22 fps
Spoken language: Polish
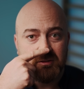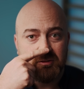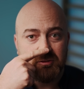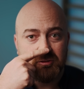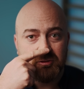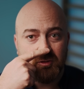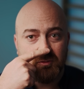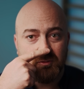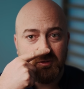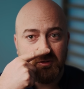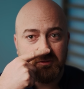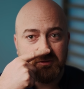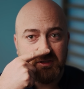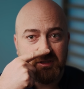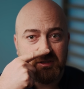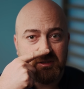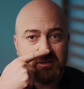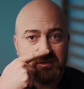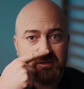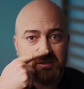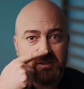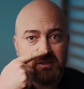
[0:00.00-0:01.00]

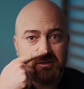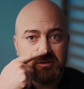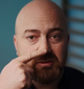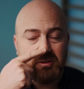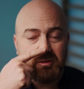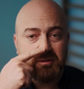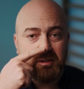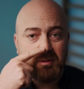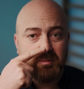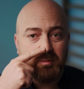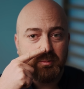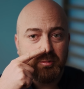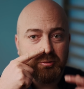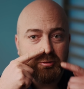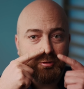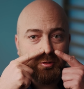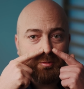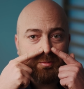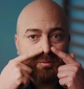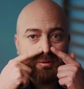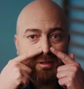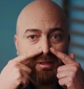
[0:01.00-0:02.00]
żołądek i śledzione,
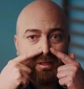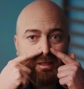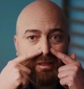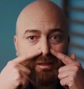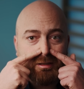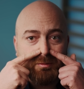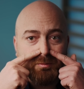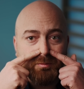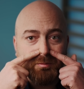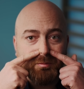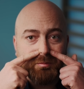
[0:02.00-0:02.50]
podobnie jak